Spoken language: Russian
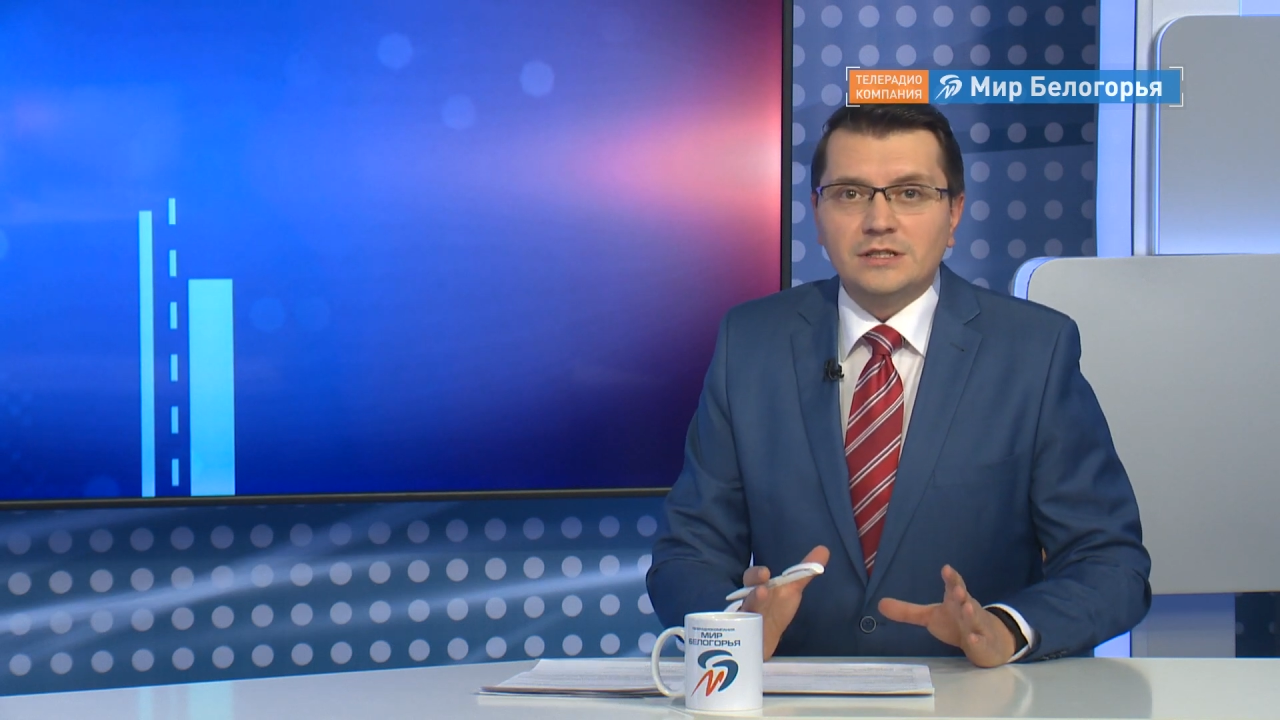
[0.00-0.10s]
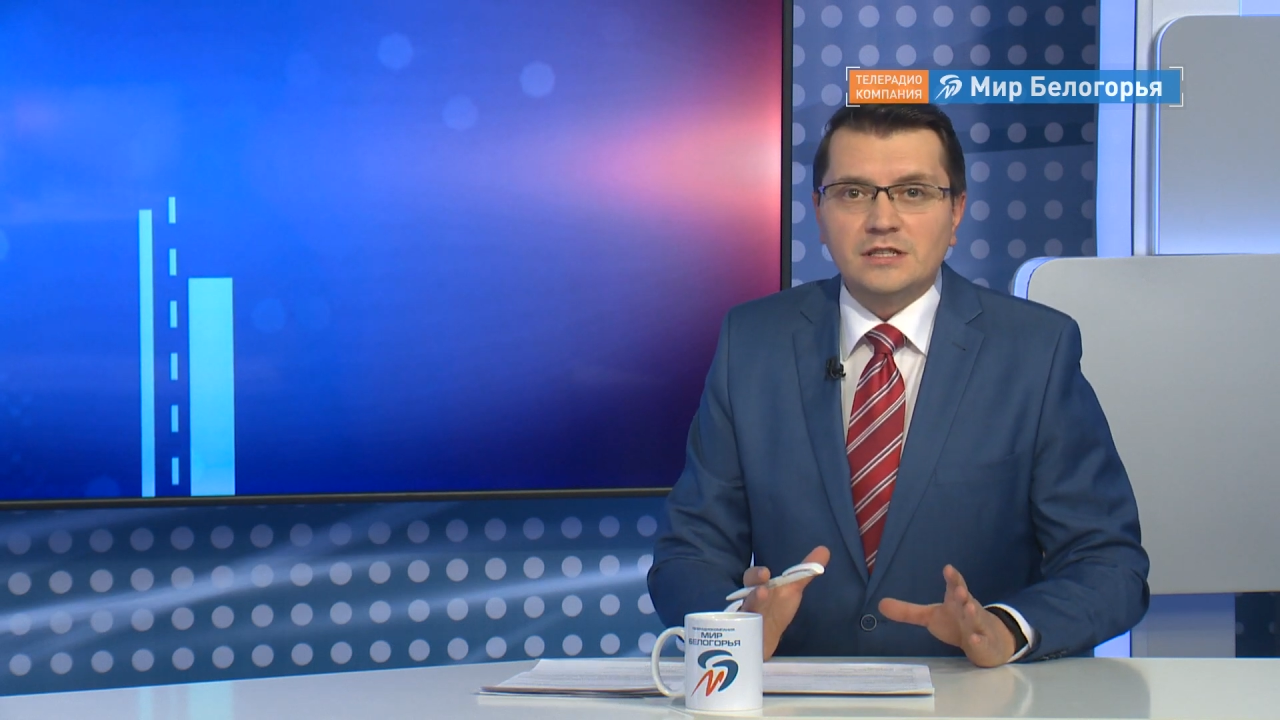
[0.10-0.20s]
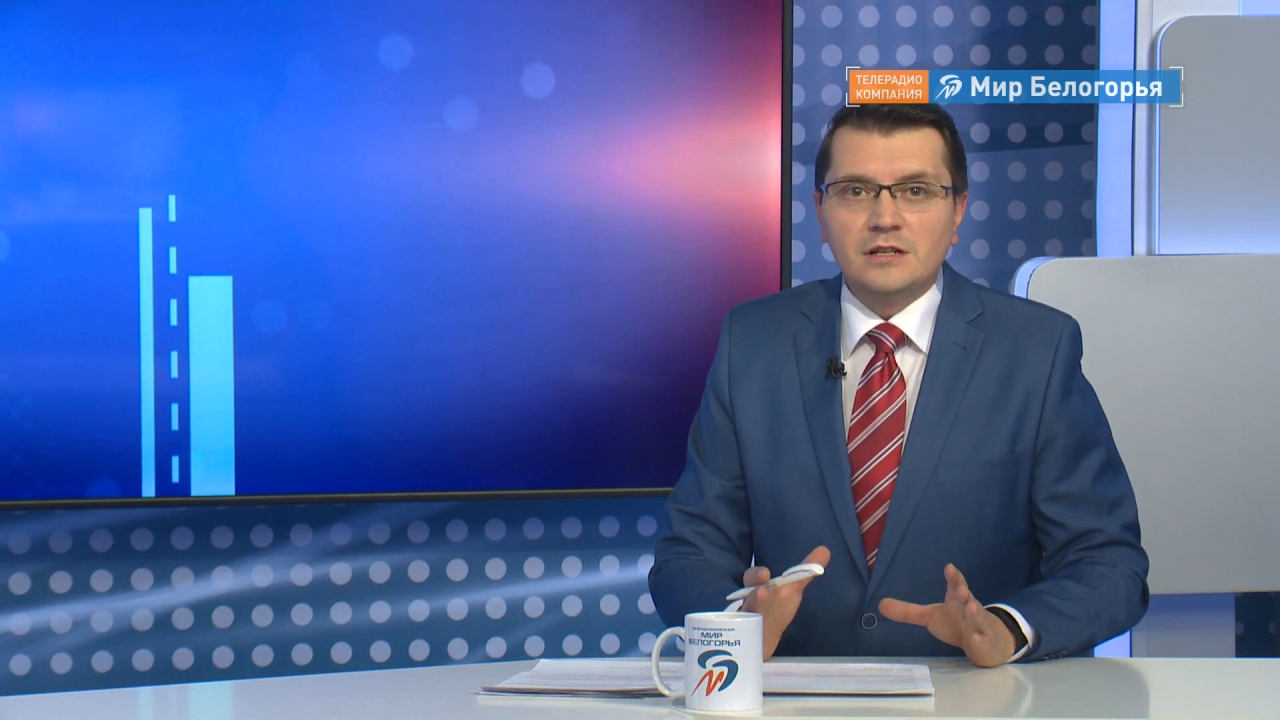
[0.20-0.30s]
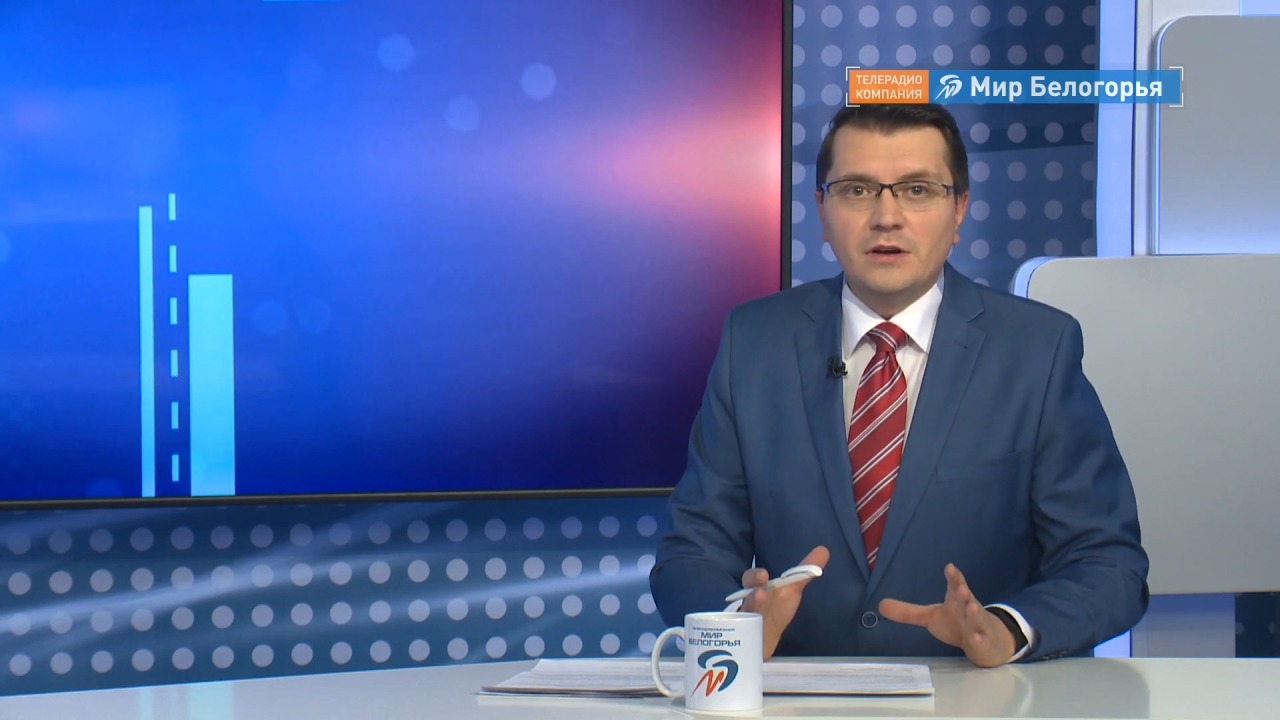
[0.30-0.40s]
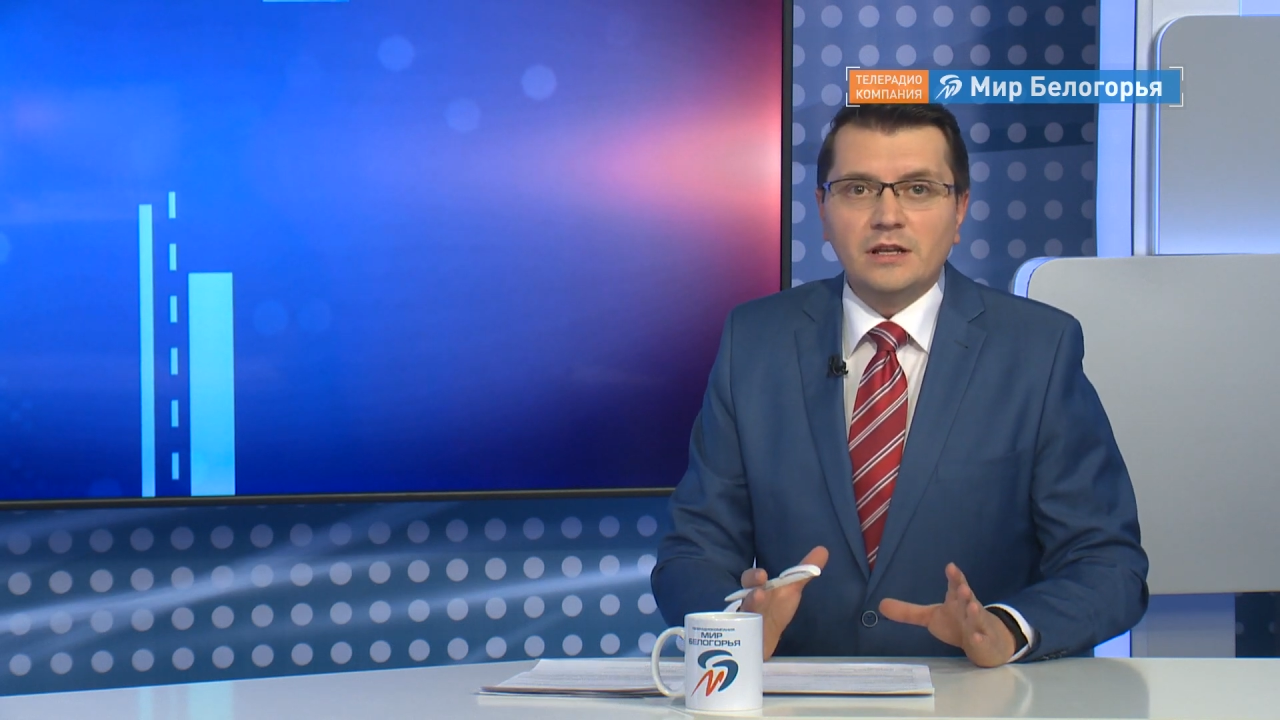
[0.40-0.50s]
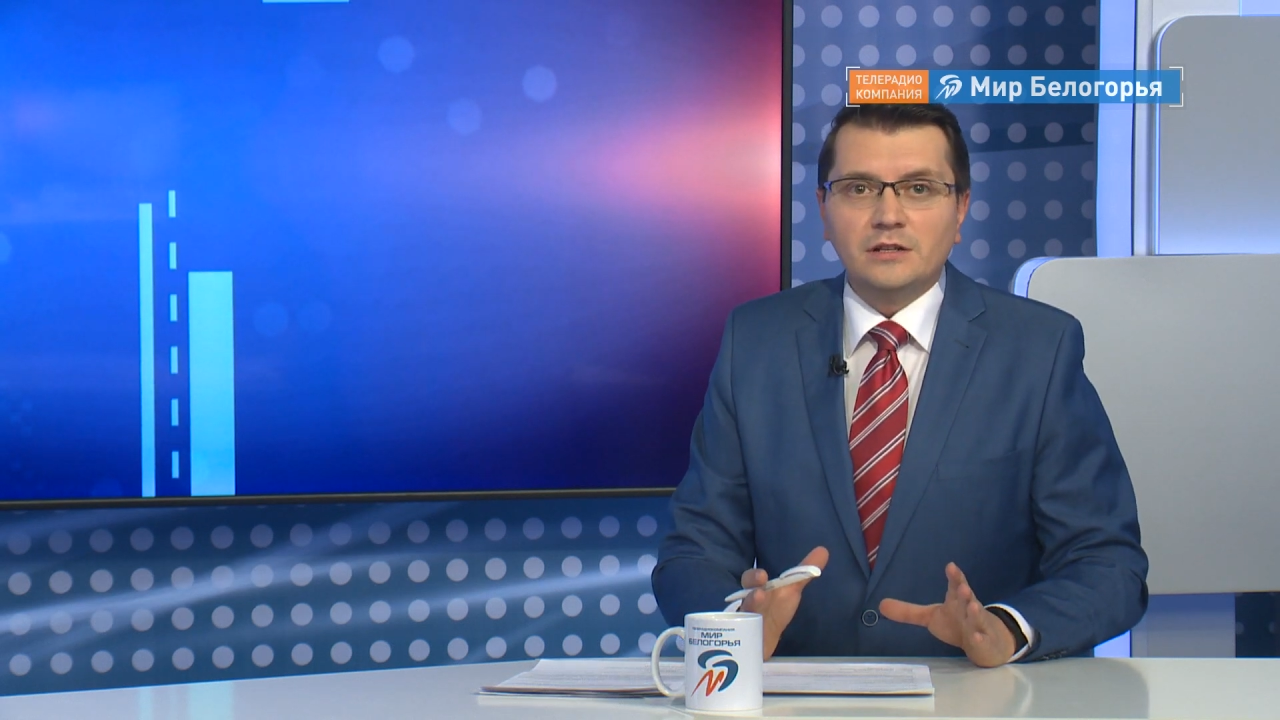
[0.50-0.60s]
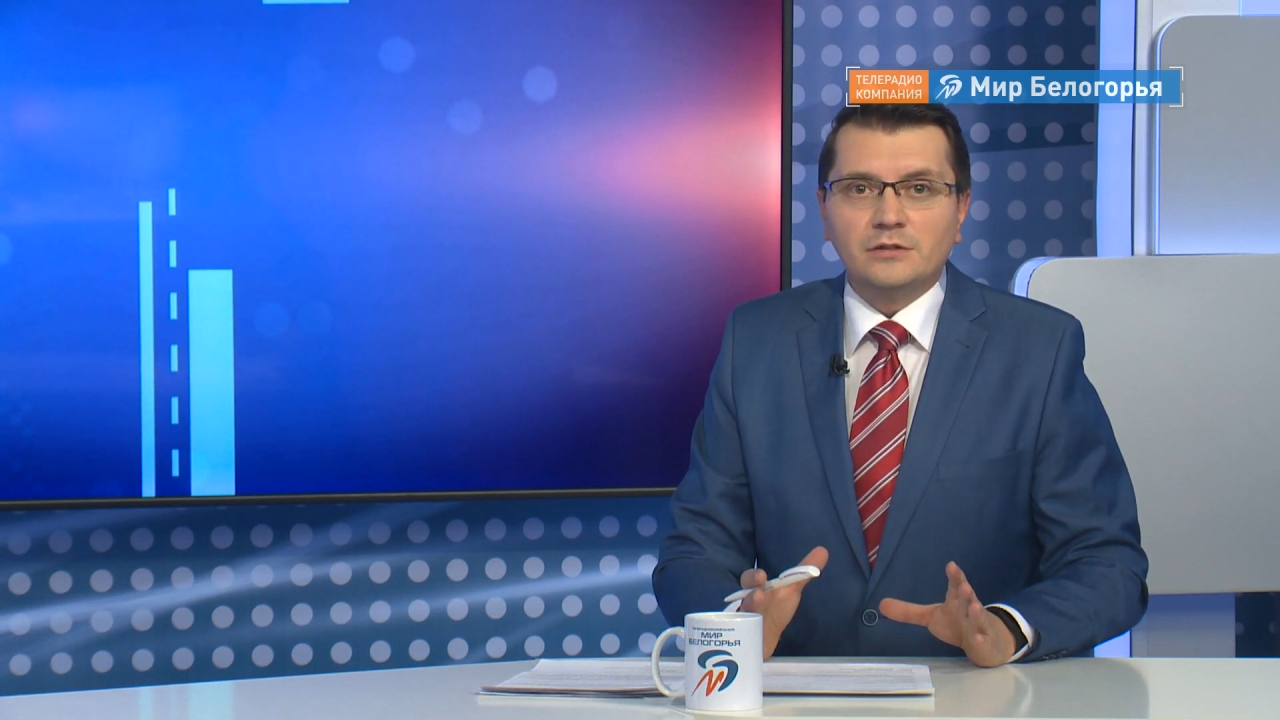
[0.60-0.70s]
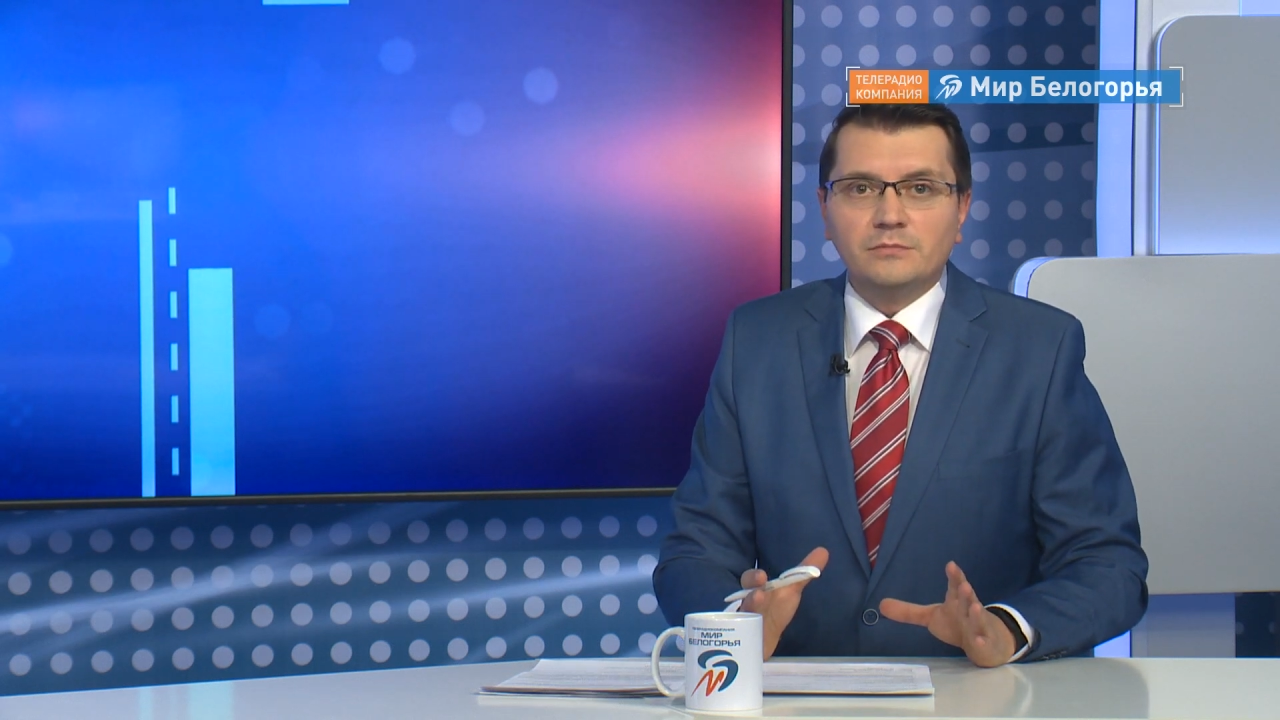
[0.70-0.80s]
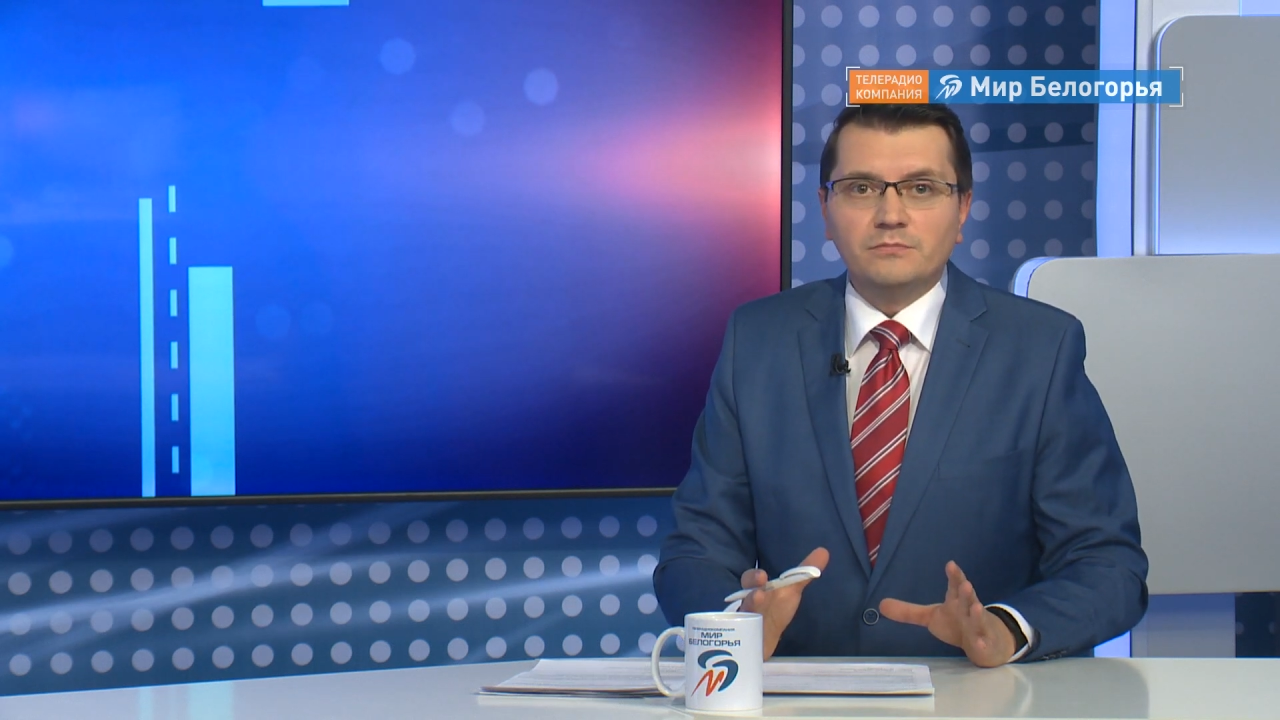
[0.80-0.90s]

создавали их,